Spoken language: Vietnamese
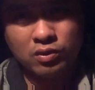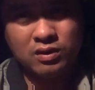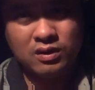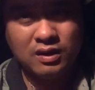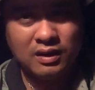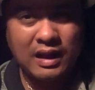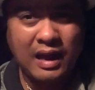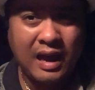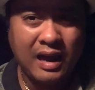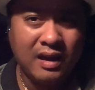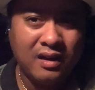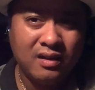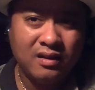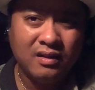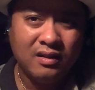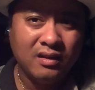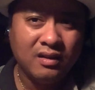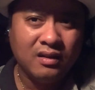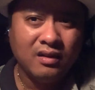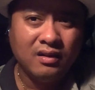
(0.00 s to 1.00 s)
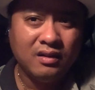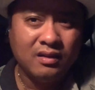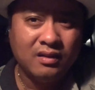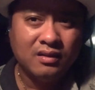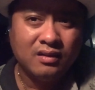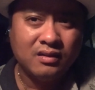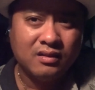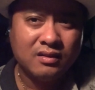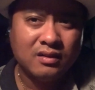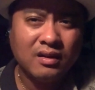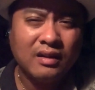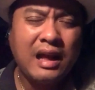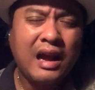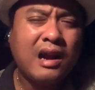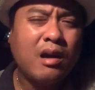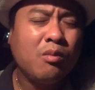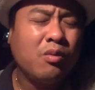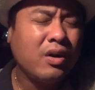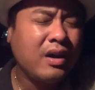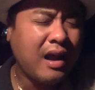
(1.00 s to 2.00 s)
của người ta người ta
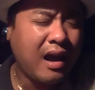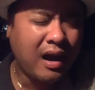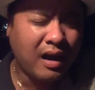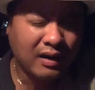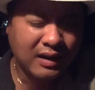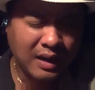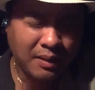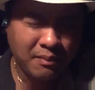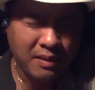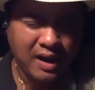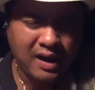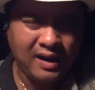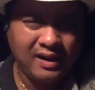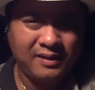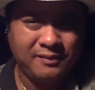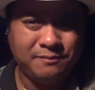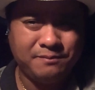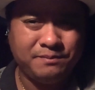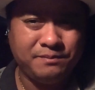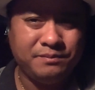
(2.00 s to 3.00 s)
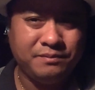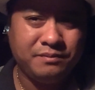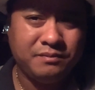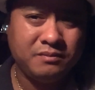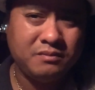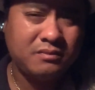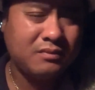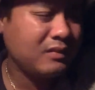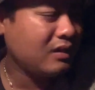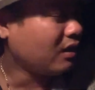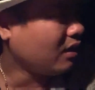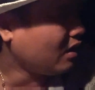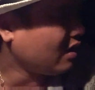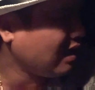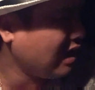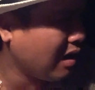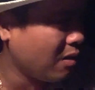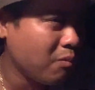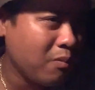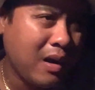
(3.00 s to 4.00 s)
không có nợ các bạn
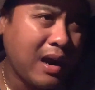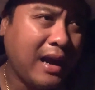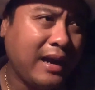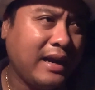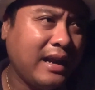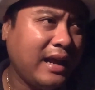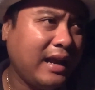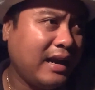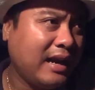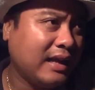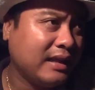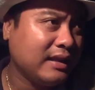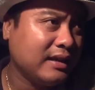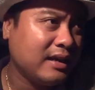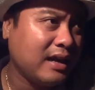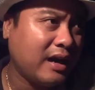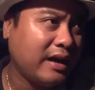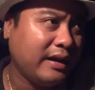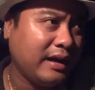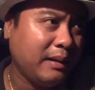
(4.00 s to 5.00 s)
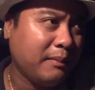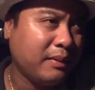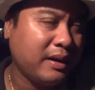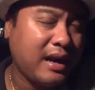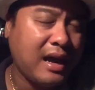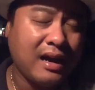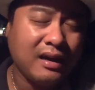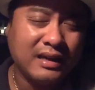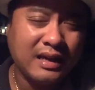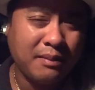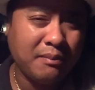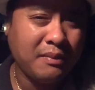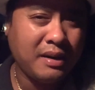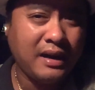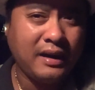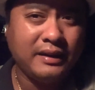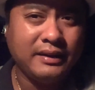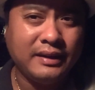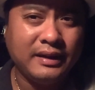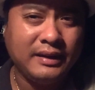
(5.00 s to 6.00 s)
không ai để ra trên đời này mà nợ các
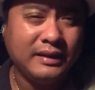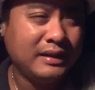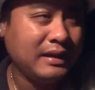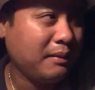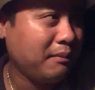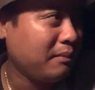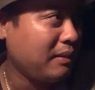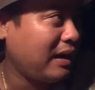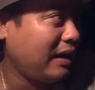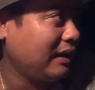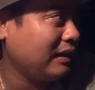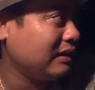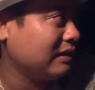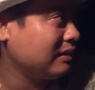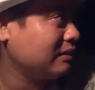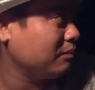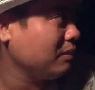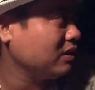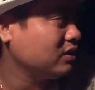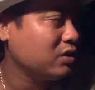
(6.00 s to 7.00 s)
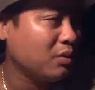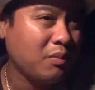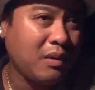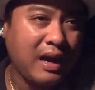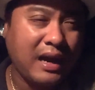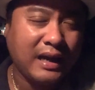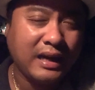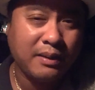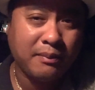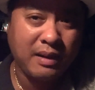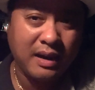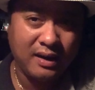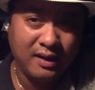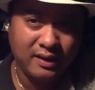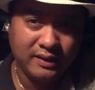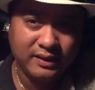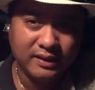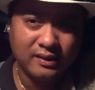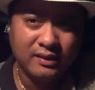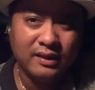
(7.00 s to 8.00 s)
bạn để các bạn bức xúc ai các bạn là
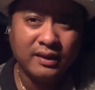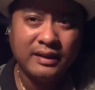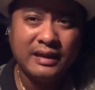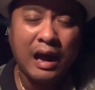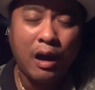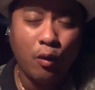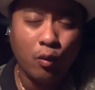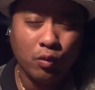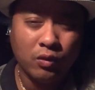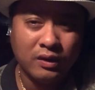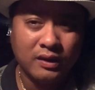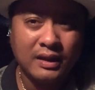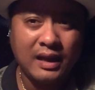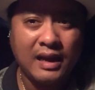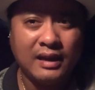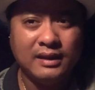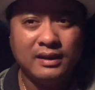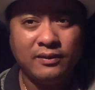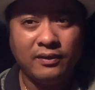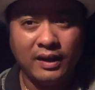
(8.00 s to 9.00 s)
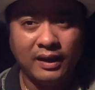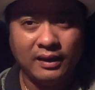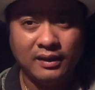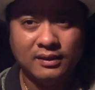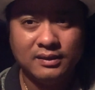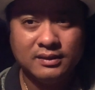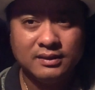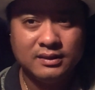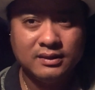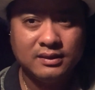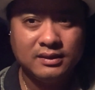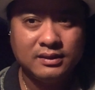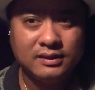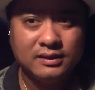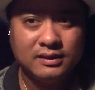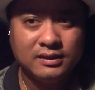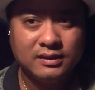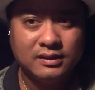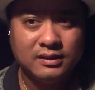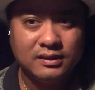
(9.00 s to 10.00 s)
chửi lên đầu người ta như vậy
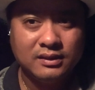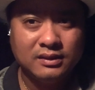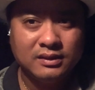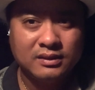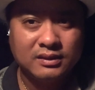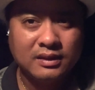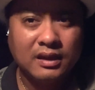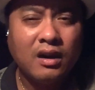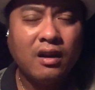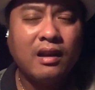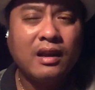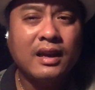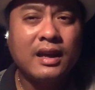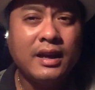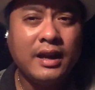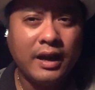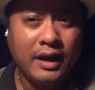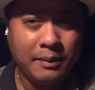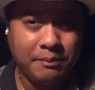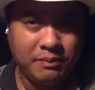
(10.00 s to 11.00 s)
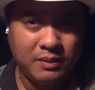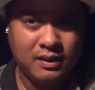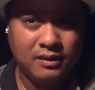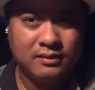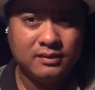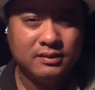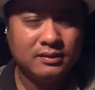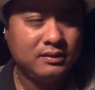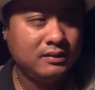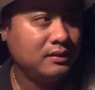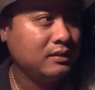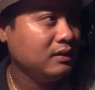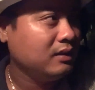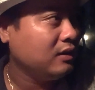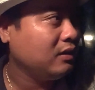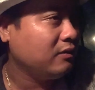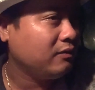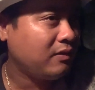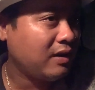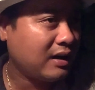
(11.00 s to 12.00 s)
cái đó là cái nghiệp à.
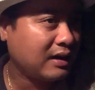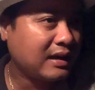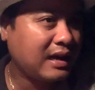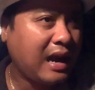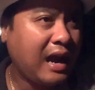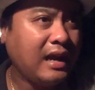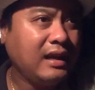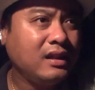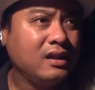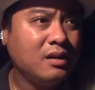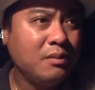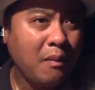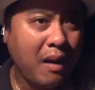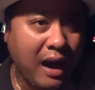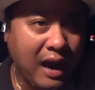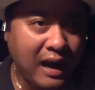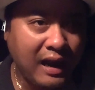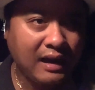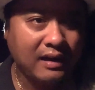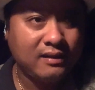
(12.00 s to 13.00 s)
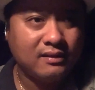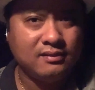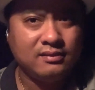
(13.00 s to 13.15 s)
và cái thứ ba